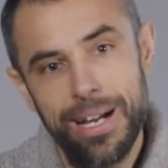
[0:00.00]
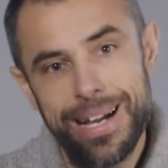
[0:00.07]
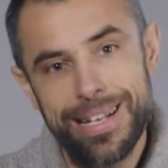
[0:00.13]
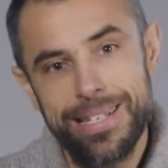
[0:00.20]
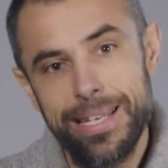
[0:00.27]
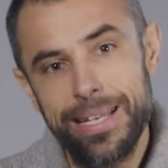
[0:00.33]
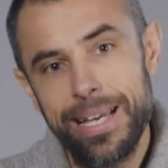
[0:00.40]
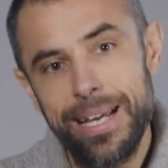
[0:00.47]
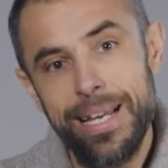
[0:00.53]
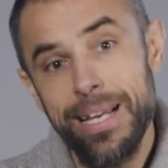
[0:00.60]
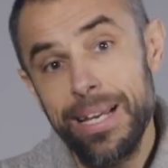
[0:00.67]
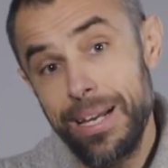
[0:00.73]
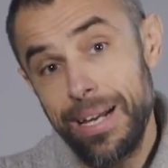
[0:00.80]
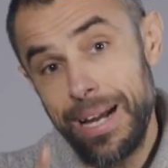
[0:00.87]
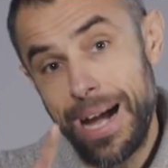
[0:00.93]
Así que,
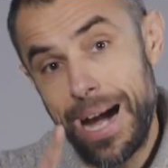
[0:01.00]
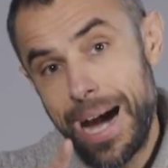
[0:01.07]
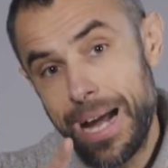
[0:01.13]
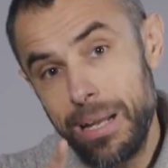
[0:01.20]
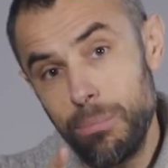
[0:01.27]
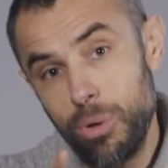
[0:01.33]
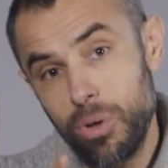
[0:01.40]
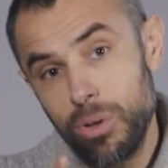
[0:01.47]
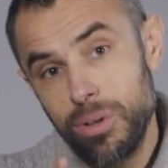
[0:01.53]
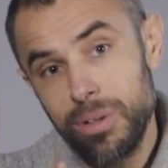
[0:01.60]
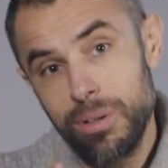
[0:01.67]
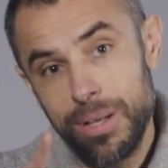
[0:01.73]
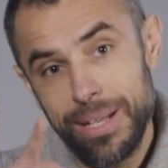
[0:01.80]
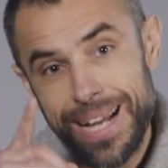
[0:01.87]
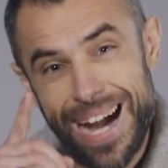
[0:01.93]
ánimo,
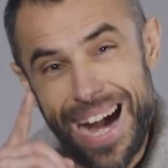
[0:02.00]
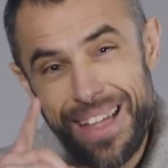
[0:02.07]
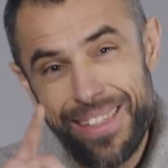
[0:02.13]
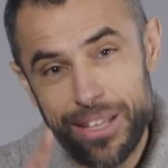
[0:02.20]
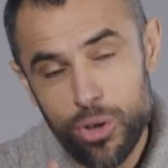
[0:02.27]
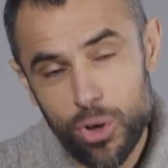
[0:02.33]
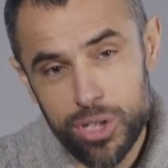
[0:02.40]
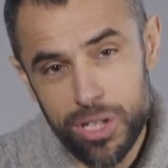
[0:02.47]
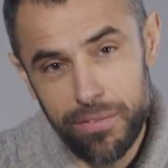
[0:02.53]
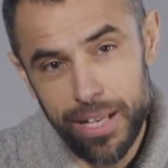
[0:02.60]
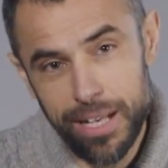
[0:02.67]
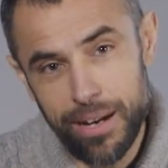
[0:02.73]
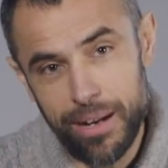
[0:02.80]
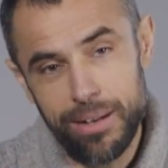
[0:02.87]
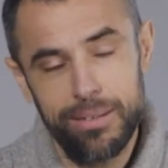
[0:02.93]
a
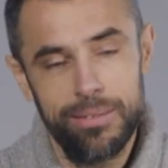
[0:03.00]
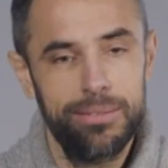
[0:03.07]
detoxificar.